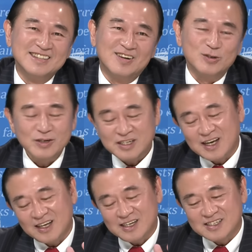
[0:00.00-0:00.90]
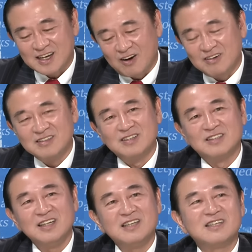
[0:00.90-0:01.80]
哦，所以你看一招
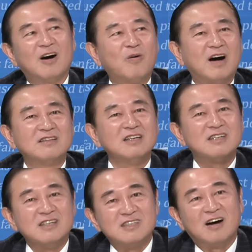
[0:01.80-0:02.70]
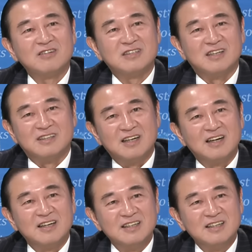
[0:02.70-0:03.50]
一招皇帝是一招臣啊。